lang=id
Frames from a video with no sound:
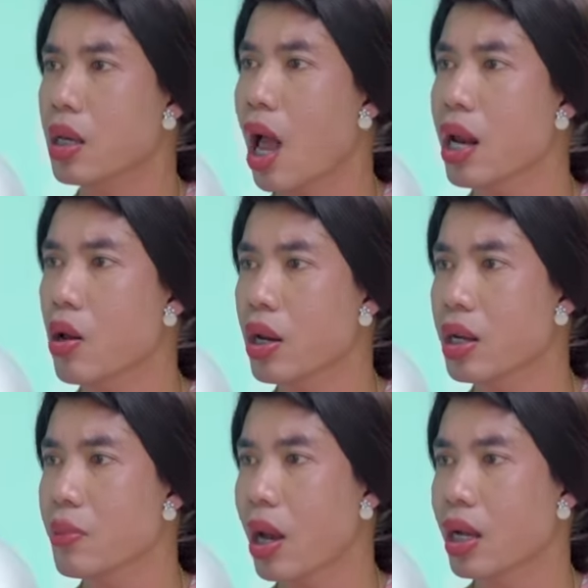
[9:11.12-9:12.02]
sekali orang
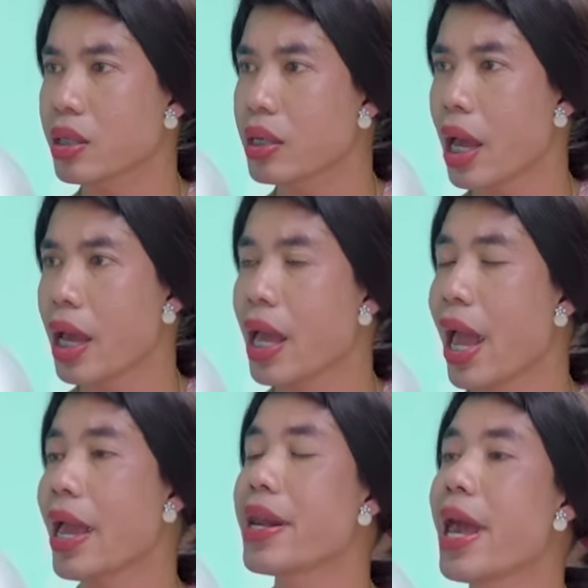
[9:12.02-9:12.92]
ini makannya ya.
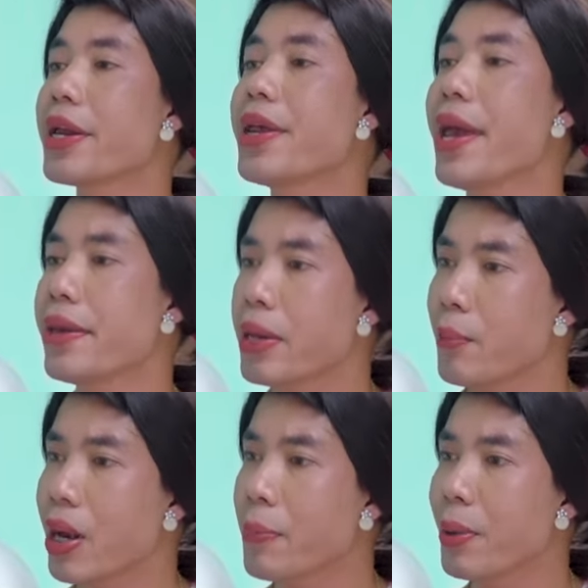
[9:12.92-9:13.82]
Eh, Dek, Dek,
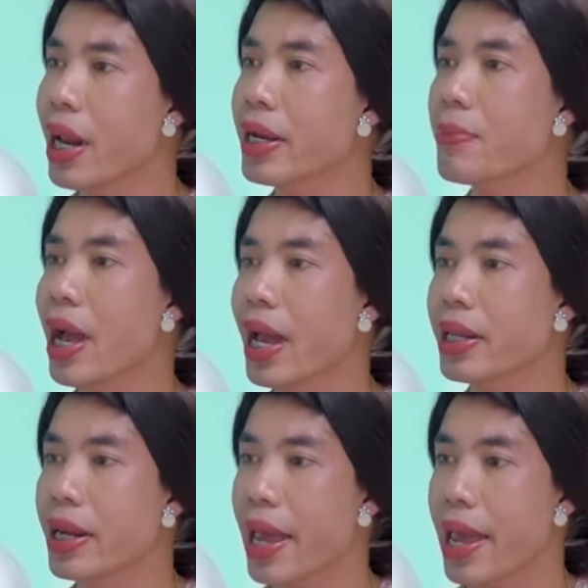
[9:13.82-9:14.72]
pelan-pelan Dek
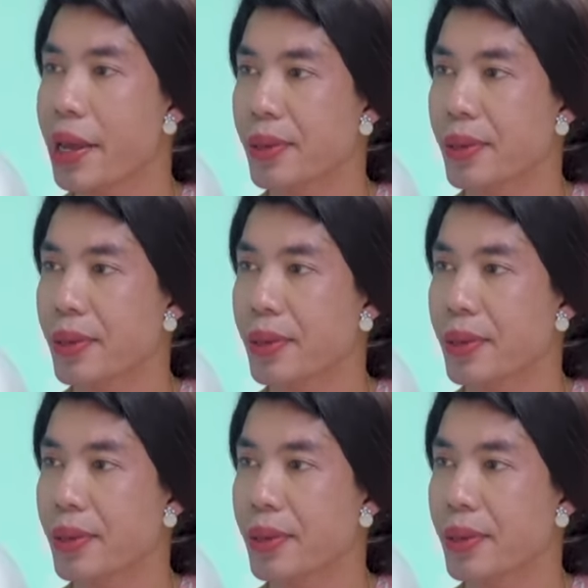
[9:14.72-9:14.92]
makannya, Dek.